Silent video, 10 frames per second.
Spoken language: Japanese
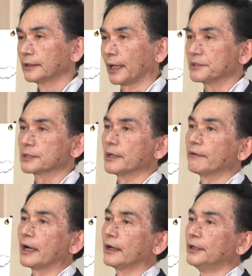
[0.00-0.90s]
神様
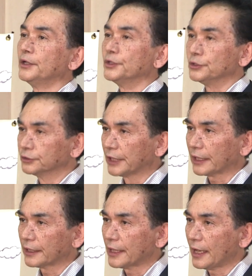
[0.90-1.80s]
は豊
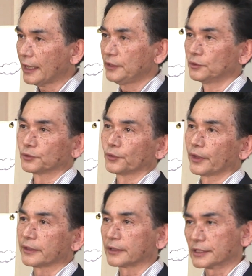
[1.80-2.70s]
かな愛を届
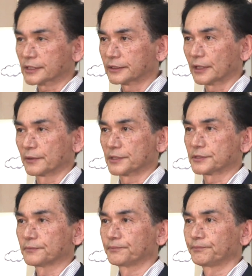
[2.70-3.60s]
けてくださったので
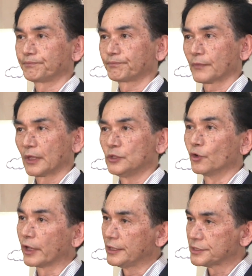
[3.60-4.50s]
す
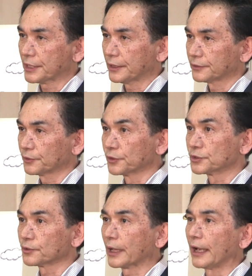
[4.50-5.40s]
預言者という
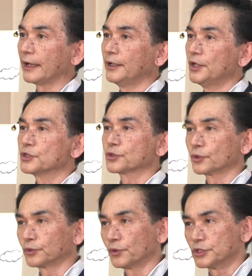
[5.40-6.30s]
人がそ
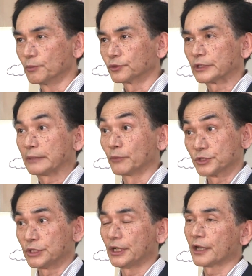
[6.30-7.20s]
の当時用
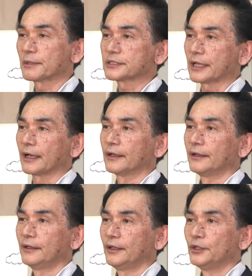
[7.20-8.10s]
いられました
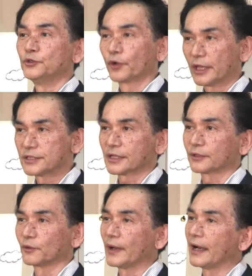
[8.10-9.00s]
預言者
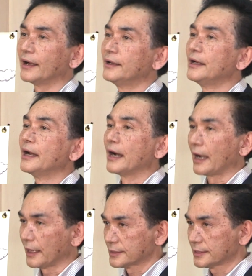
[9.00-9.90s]
とは
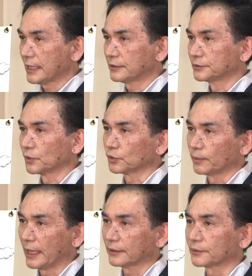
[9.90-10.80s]
預かる言
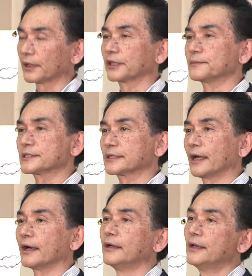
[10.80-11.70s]
葉と書きます
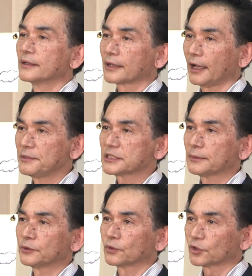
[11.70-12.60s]
が神
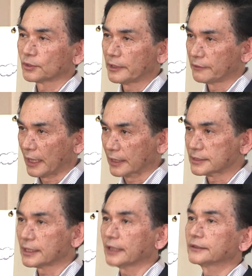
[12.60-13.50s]
様の言葉を
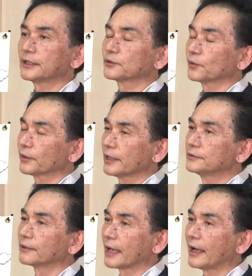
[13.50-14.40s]
預かって届け
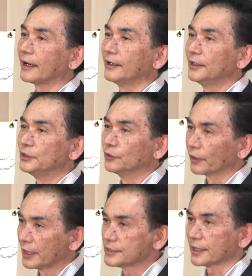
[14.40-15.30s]
るのが預
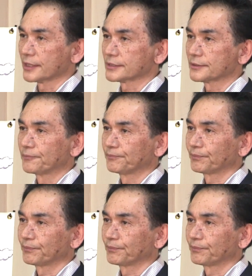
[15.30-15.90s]
言者です